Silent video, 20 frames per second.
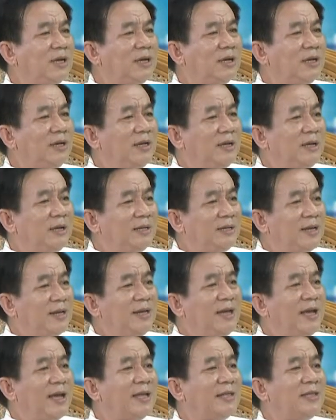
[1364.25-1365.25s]
Dạ.
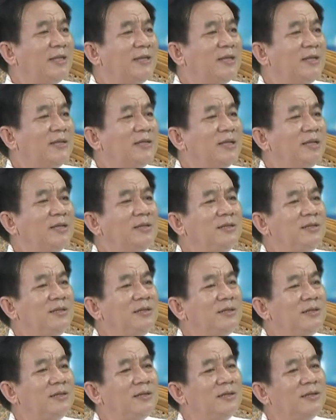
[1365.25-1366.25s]
tránh hạ
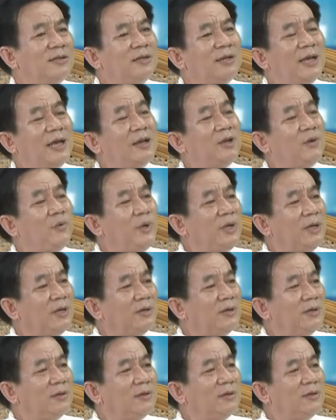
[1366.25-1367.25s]
tránh hạ đường huyết
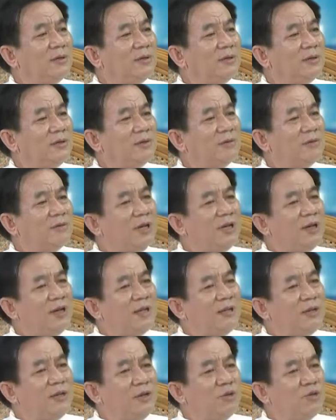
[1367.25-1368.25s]
và đó là
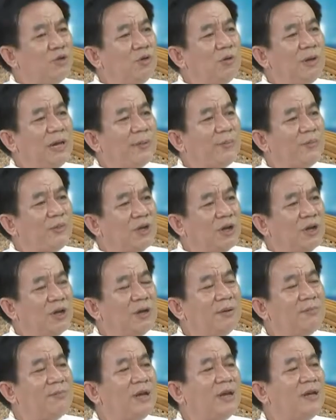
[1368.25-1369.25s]
những yếu tố làm cho
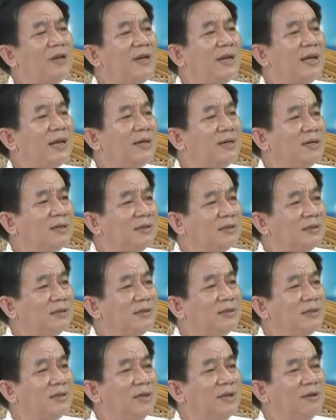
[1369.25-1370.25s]
bệnh nó nặng hơn
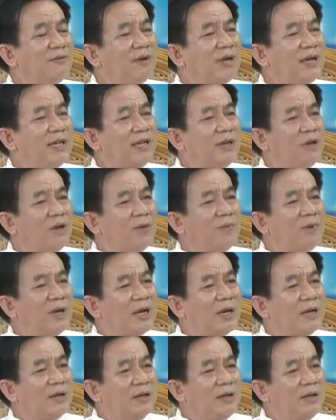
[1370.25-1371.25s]
yeah. và giai đoạn
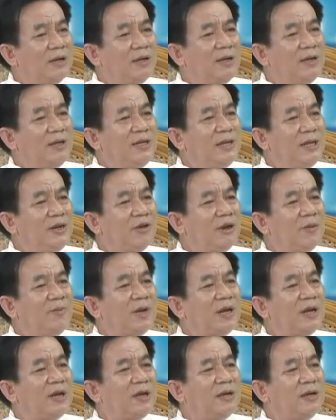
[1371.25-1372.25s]
mà đến giai đoạn
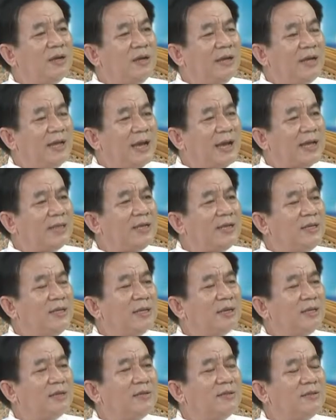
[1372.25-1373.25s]
mà là hạ thân
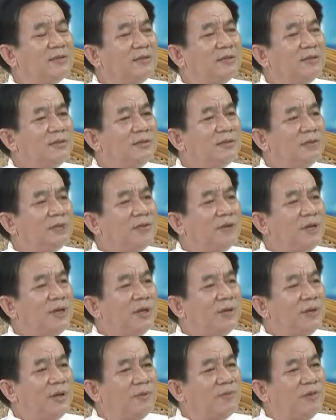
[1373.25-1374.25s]
nhiệt
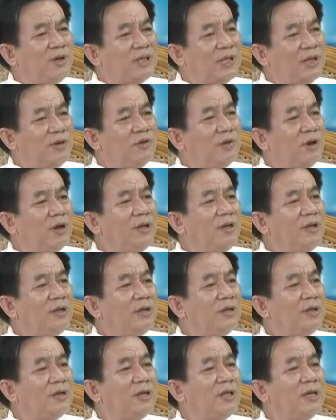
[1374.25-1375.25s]
rồi đầu vẫn theo dõi
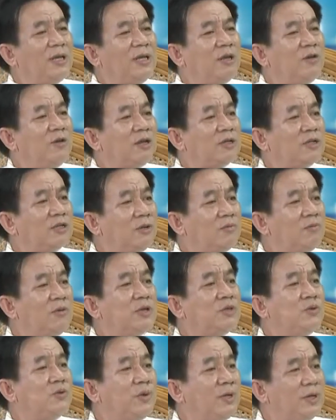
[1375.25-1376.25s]
là có thể giai đoạn sốc
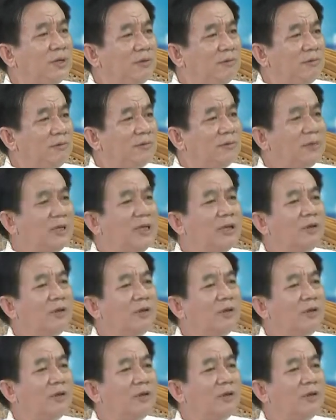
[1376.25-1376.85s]
hay xuất huyết yeah. thì dạ.